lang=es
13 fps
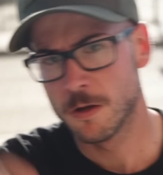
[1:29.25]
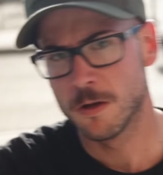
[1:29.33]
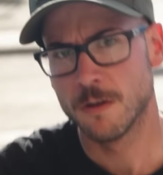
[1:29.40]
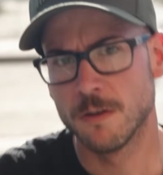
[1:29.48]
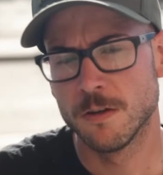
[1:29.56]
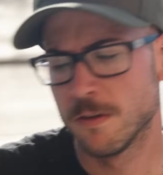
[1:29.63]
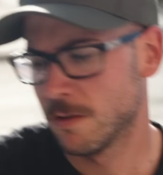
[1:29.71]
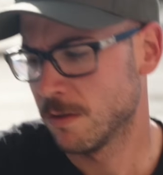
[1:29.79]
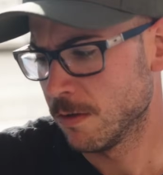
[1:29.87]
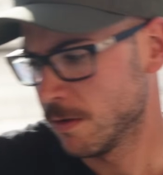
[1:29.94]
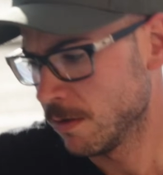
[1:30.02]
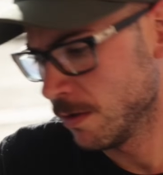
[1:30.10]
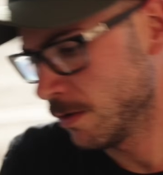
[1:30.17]
ha hecho
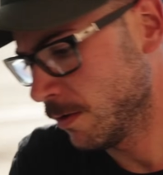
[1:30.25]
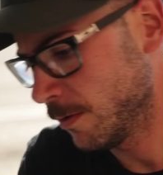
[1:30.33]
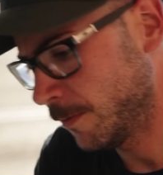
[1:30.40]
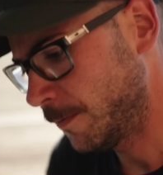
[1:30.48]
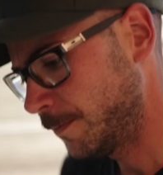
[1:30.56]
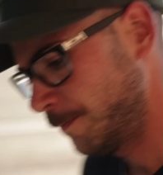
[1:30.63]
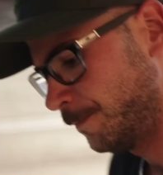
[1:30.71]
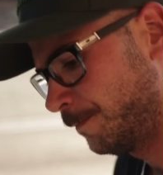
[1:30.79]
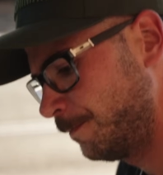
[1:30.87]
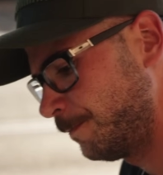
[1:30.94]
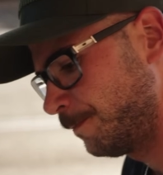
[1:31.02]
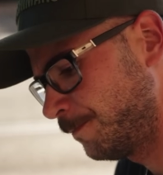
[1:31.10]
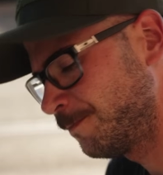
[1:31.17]
una review de un
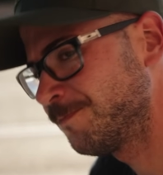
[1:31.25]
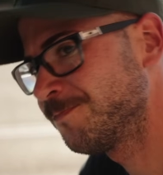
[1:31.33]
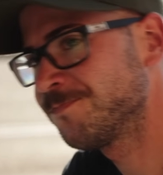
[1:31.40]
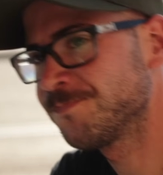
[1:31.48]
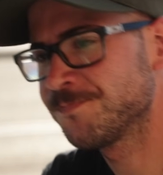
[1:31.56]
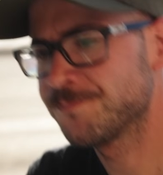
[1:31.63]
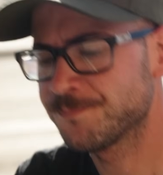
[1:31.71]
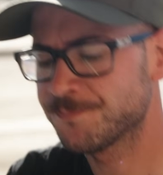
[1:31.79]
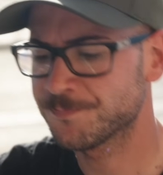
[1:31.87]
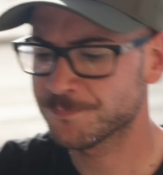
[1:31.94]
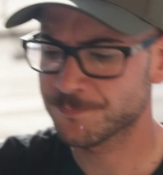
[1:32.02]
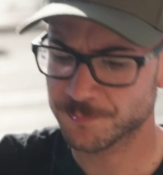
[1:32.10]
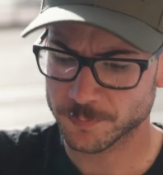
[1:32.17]
día. Me
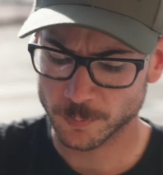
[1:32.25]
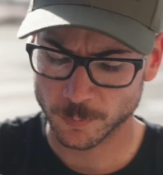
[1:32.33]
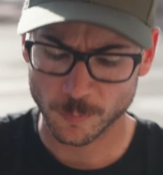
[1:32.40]
ha dicho que se la